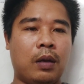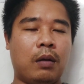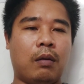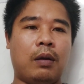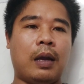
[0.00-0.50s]

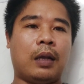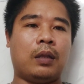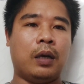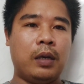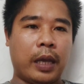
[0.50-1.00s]
gọi là
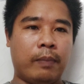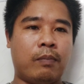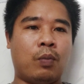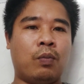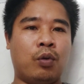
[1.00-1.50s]
thử nghiệm
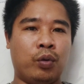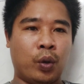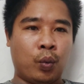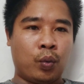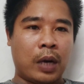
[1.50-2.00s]
một mùa
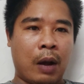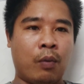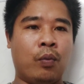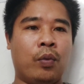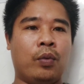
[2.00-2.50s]
vụ đầu